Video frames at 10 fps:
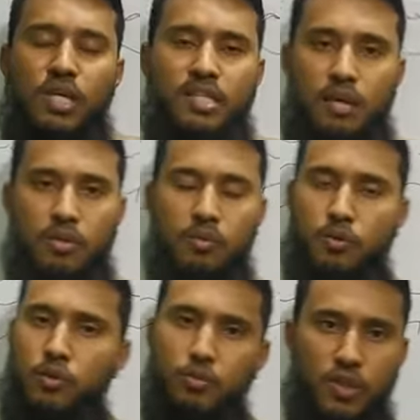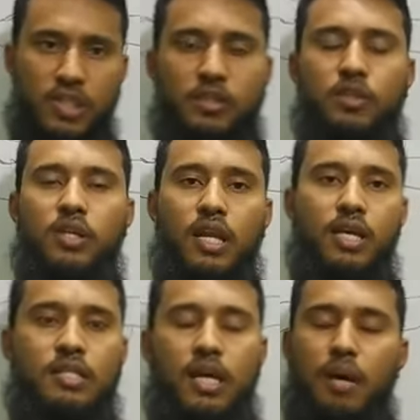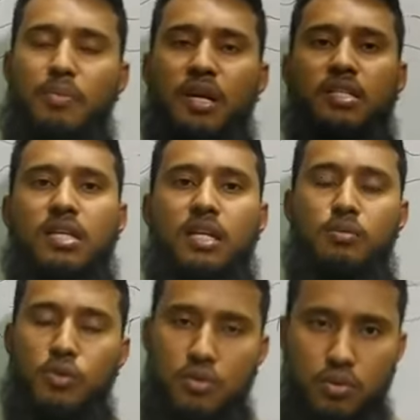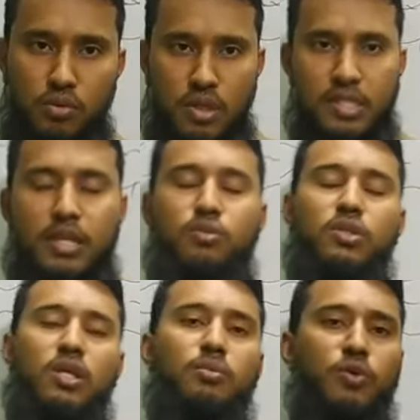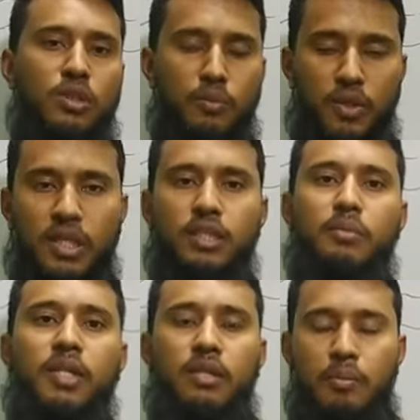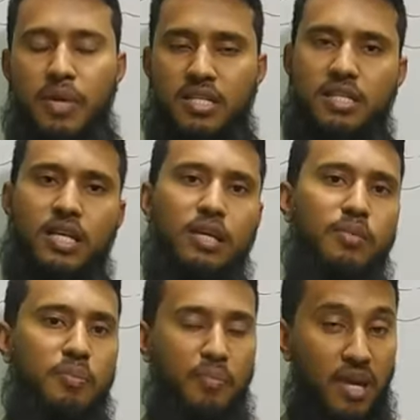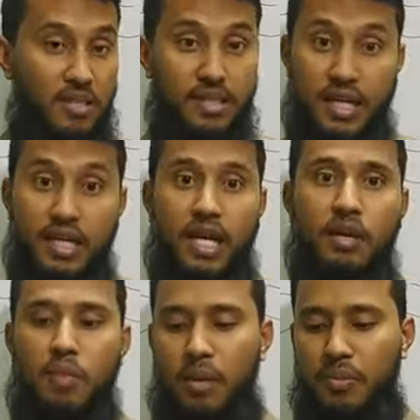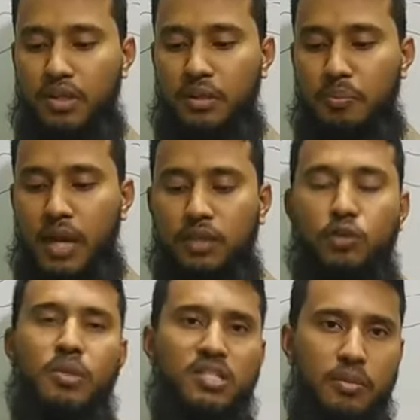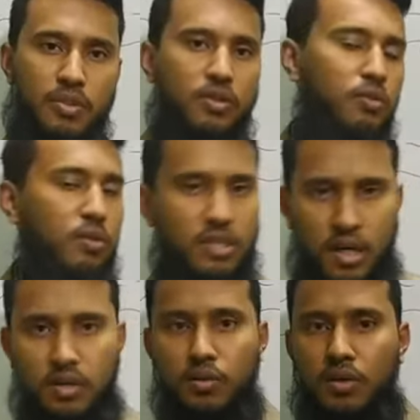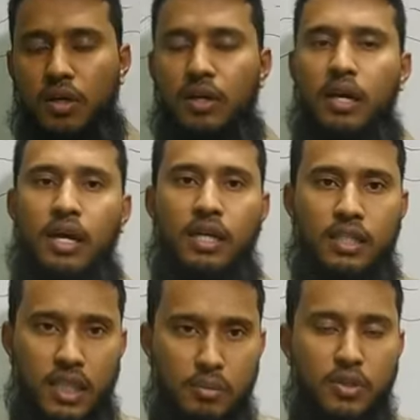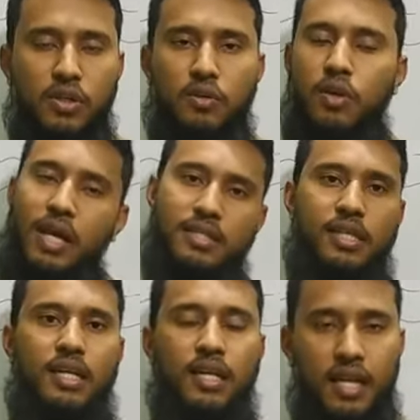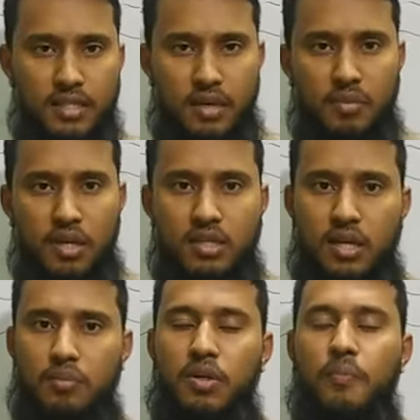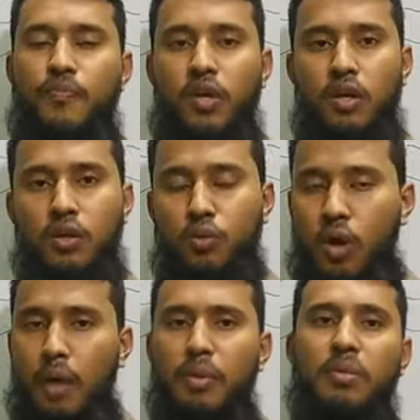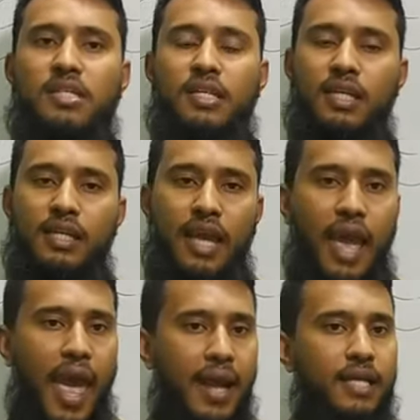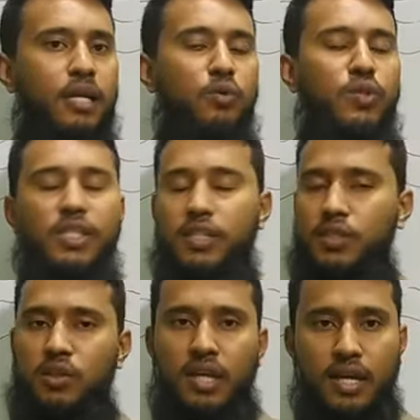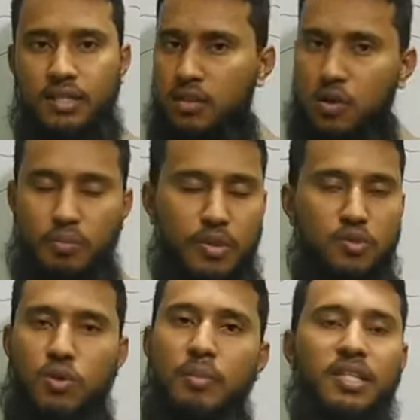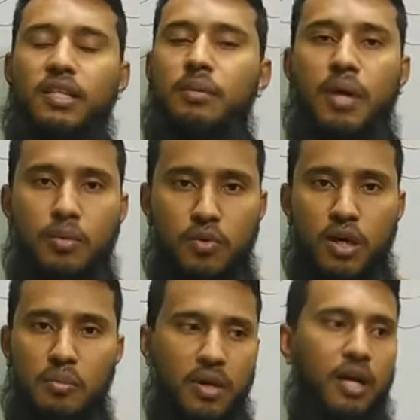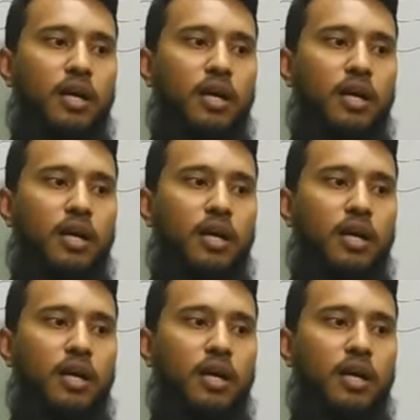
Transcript: আজকে আমাদের প্রথম ওরিয়েন্টেশন ক্লাস আপনারা যারা এবছর দুই হাজার একুশ সালে ভর্তি পরীক্ষা দিবেন ফার্স্ট টাইম প্লাস সেকেন্ড টাইম আপনাদের প্রাথমিক যে বিষয়গুলো জানা দরকার সেই বিষয়গুলো আজকের এই ক্লাসে আপনারা জানবেন তো আমি বেসিক্যালি একটা ওরিয়েন্টেশন ক্লাসে সব কিছু আমি দিতে পারবো না বা